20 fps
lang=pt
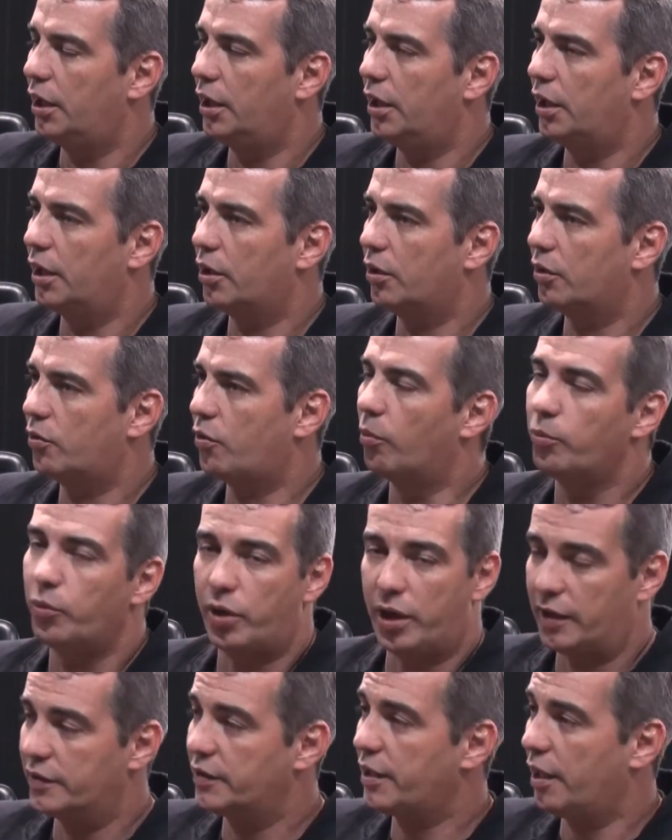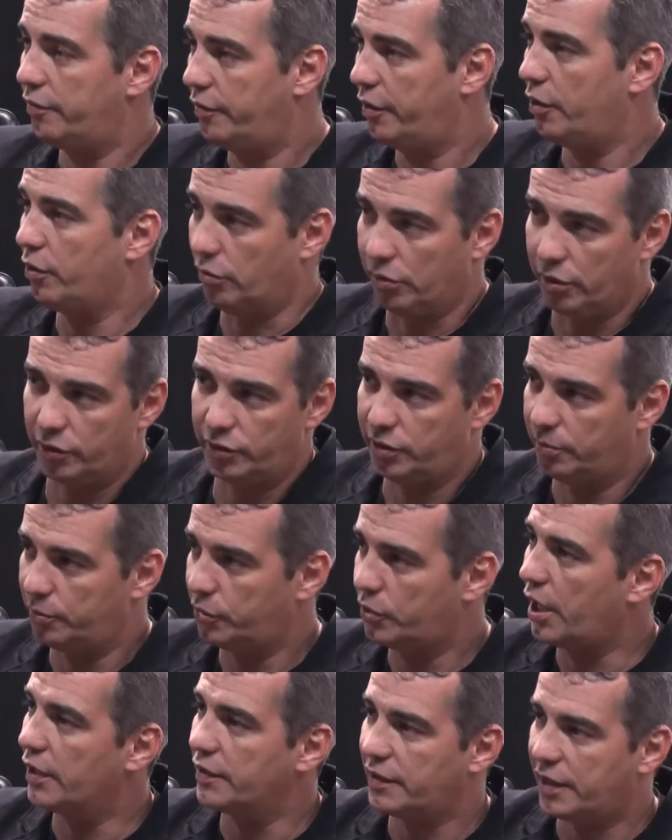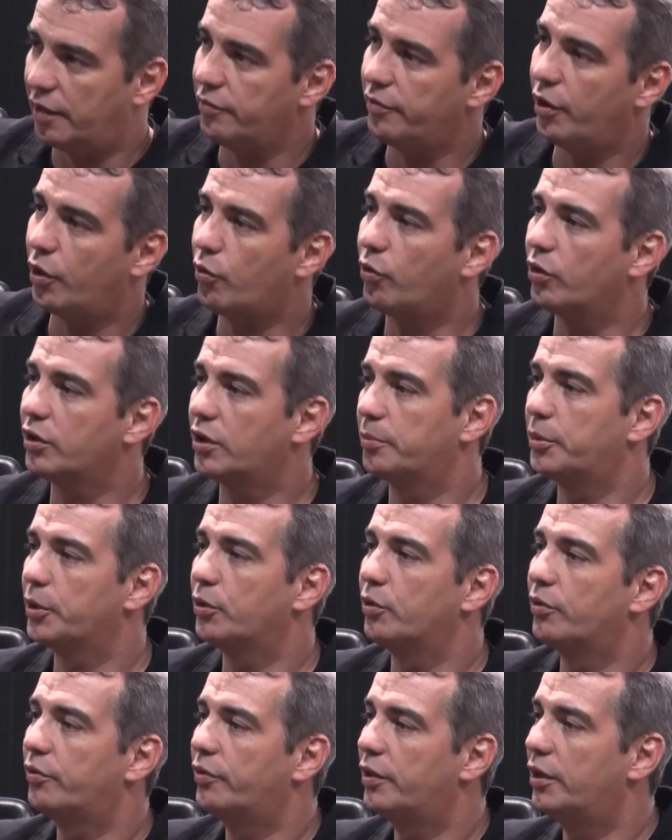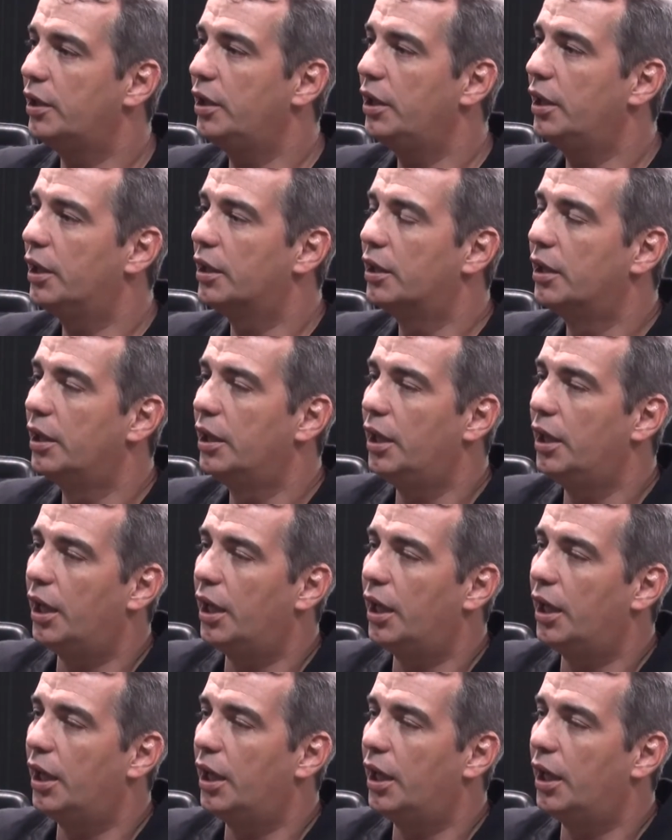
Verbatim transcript: é, como Cascavel, que nós temos Cascavel contra a pedofilia,